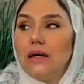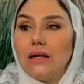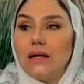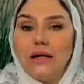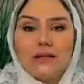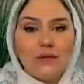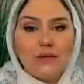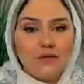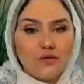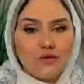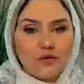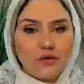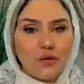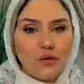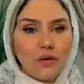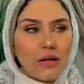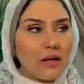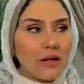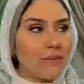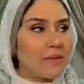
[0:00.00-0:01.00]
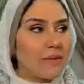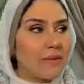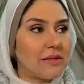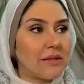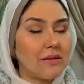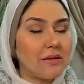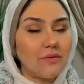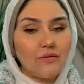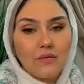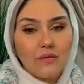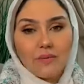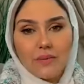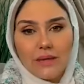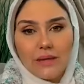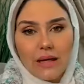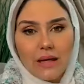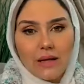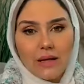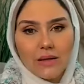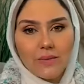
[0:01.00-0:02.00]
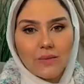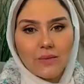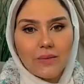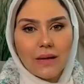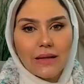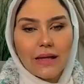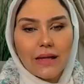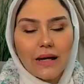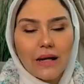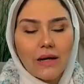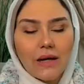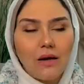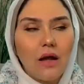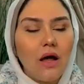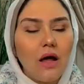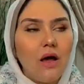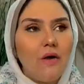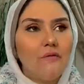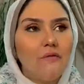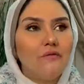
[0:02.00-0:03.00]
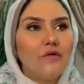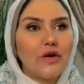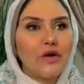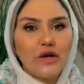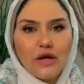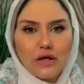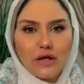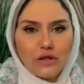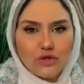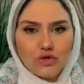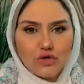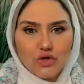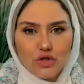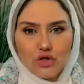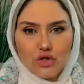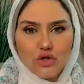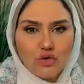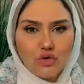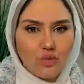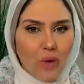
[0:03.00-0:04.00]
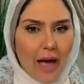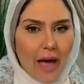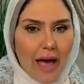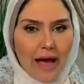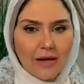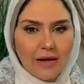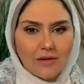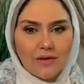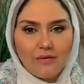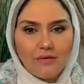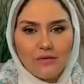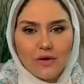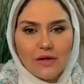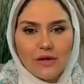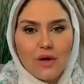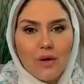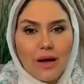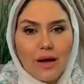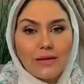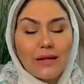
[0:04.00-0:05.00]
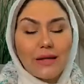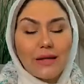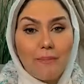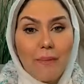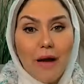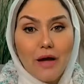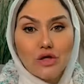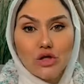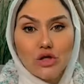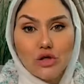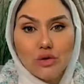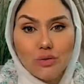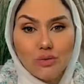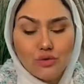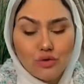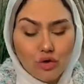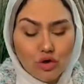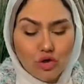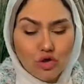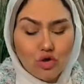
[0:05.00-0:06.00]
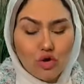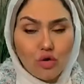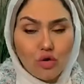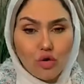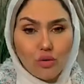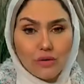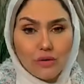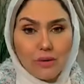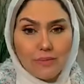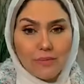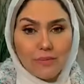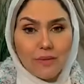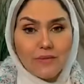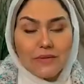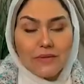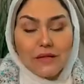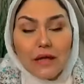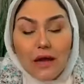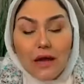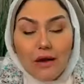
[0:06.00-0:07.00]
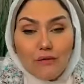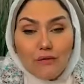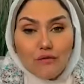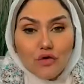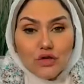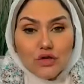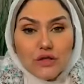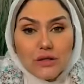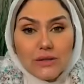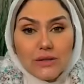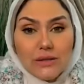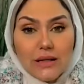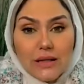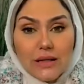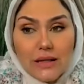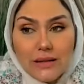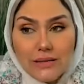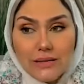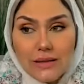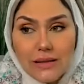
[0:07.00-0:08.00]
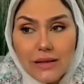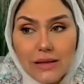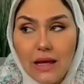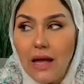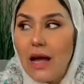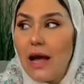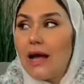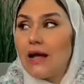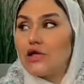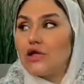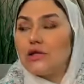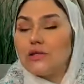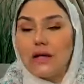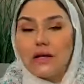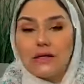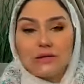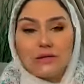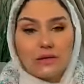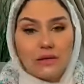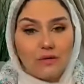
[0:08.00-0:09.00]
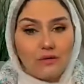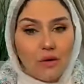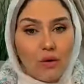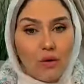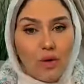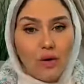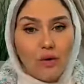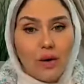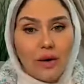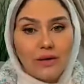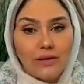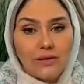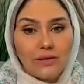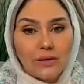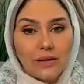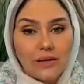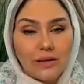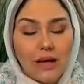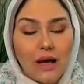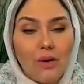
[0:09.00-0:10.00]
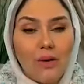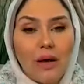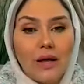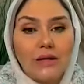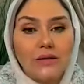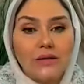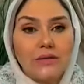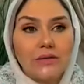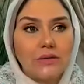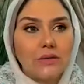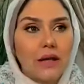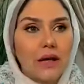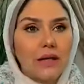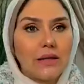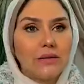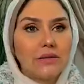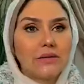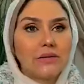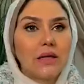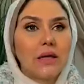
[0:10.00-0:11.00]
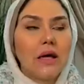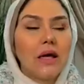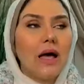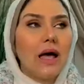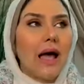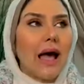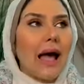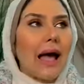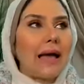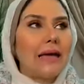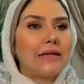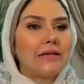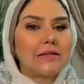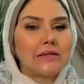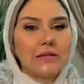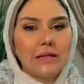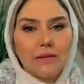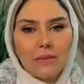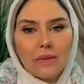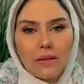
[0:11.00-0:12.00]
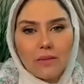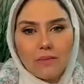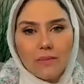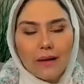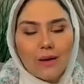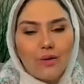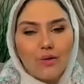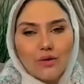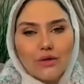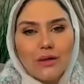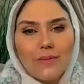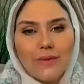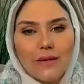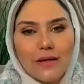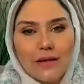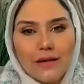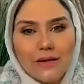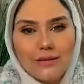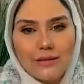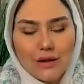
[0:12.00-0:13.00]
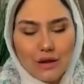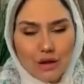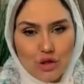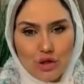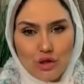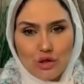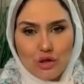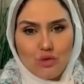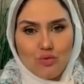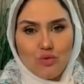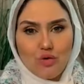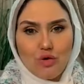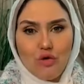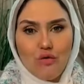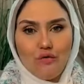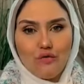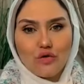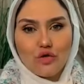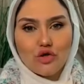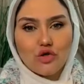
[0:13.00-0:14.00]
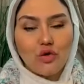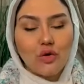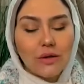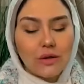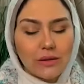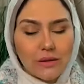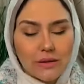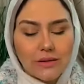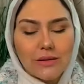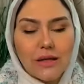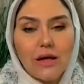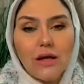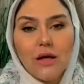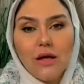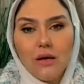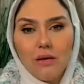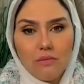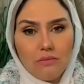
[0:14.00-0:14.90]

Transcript: يعني انت في شغلك مثلا في البدايه كده بتبقى داخل very interested واكتف كده وعندك passion وبتروح الشغل وانت بتبذل efforts كتيره جدا عشان انت عايز تتفوق وعايز تنجح وعايز عايز عايز تعمل مجهود كبير جدا عشان تثبت لهم في الشغل ان انت